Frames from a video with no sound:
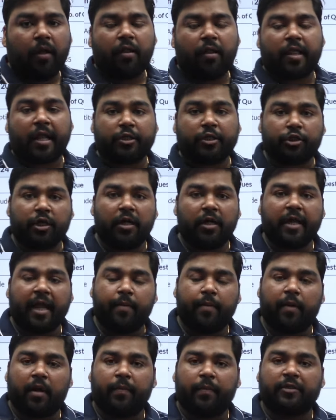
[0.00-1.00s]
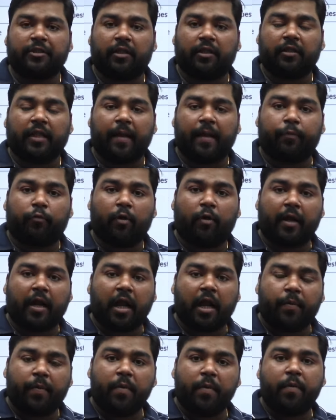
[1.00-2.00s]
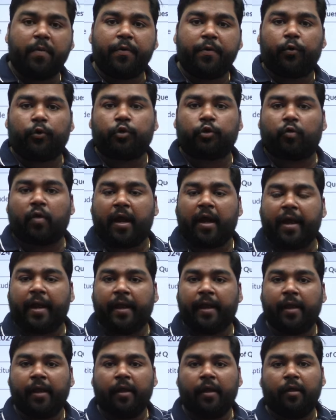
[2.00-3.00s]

सेक्शनल टाइमर पे चलता आप तो आरआरबी में भी हो चुका है